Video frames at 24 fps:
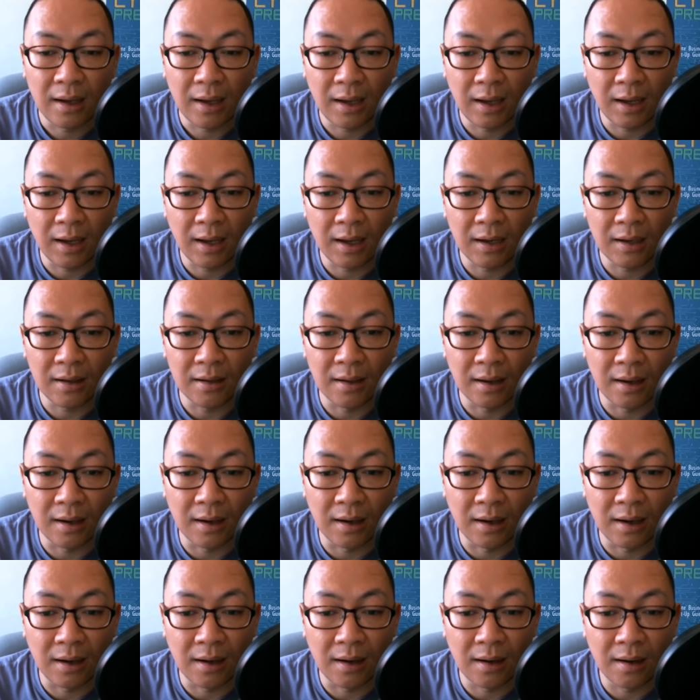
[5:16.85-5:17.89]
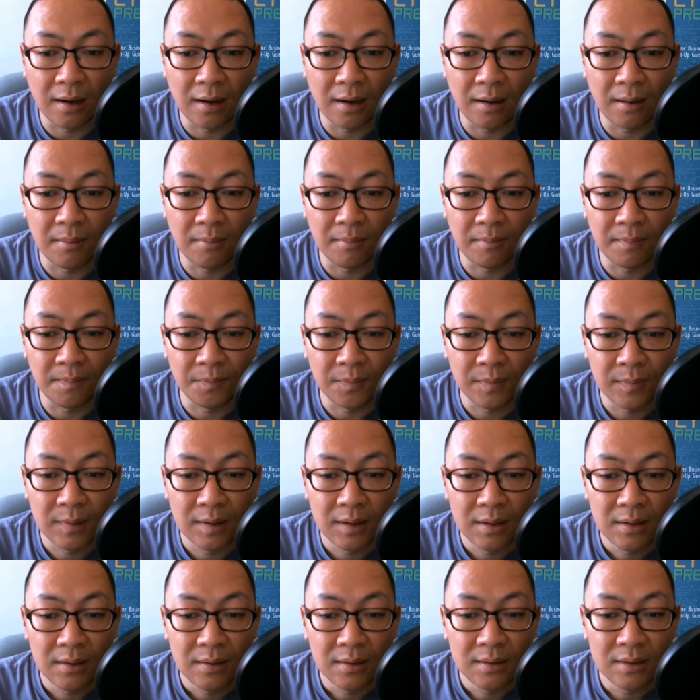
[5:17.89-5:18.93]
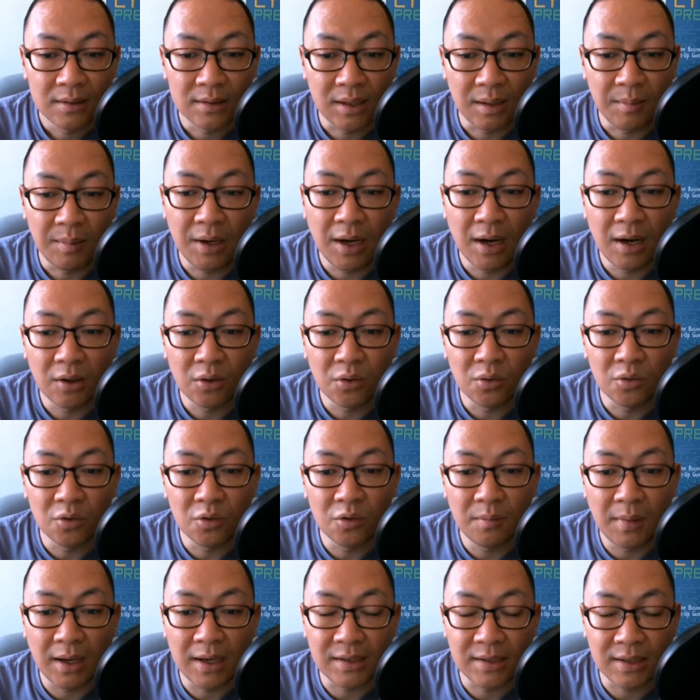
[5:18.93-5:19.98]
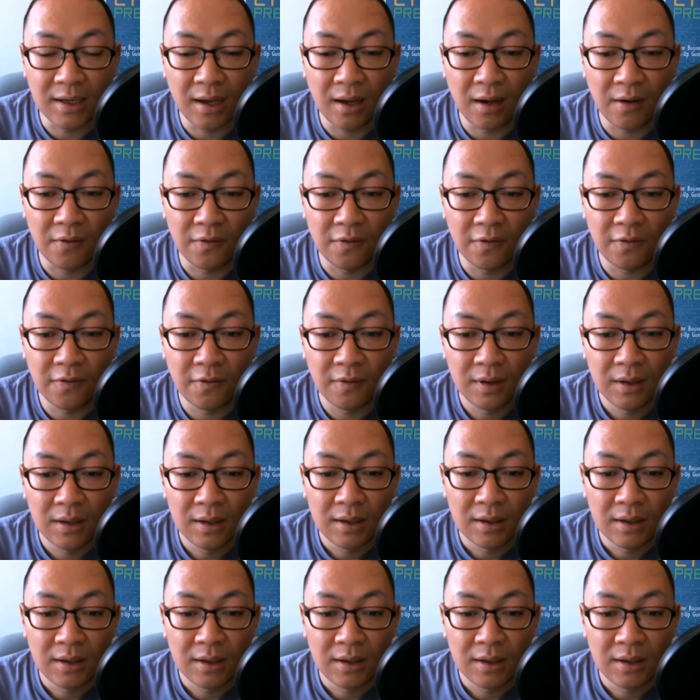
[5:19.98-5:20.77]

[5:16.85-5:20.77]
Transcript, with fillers: And um, similar to myself,